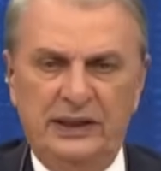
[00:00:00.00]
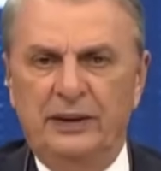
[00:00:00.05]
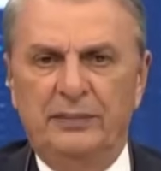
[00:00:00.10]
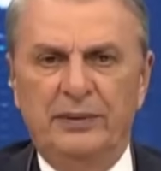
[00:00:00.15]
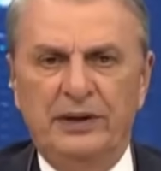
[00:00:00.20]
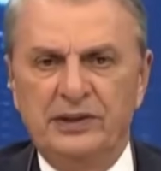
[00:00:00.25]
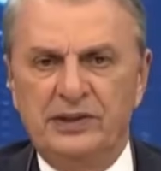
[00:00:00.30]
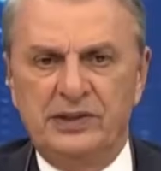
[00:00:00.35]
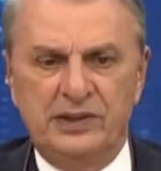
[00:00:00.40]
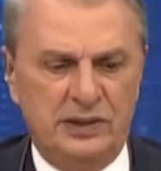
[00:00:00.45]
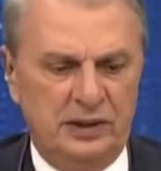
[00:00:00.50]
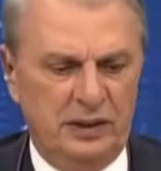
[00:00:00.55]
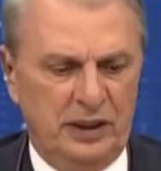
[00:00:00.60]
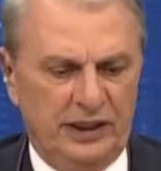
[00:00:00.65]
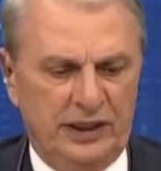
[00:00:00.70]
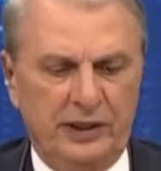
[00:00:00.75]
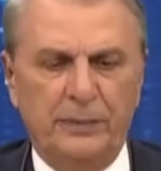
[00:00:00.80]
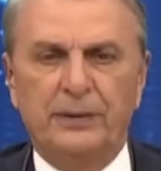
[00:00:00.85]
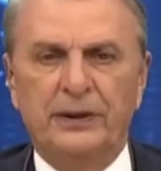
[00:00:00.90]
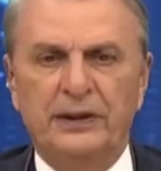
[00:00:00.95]
Belediye
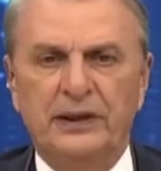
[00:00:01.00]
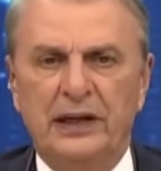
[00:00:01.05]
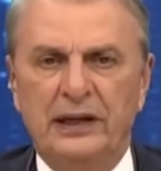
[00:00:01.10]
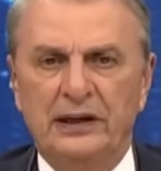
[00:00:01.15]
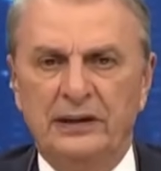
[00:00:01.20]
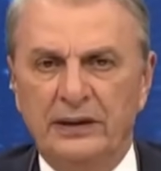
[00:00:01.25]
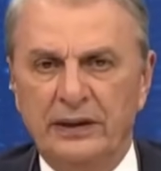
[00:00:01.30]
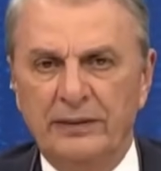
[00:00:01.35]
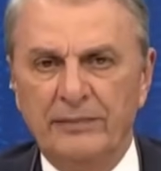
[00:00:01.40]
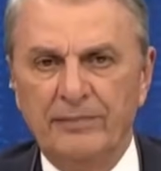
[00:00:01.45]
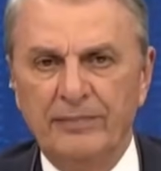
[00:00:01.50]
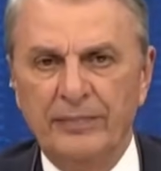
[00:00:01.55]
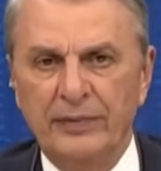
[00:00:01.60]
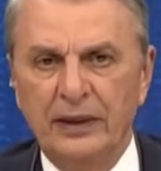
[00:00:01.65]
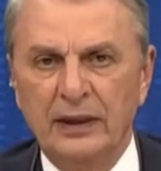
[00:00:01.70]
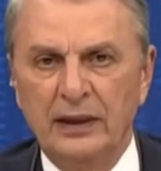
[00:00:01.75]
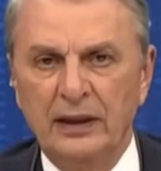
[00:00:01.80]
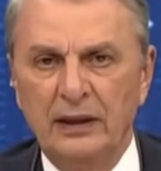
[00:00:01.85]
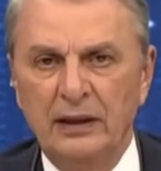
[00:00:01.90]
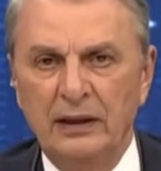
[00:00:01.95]
meclisi AKP'nin elinde.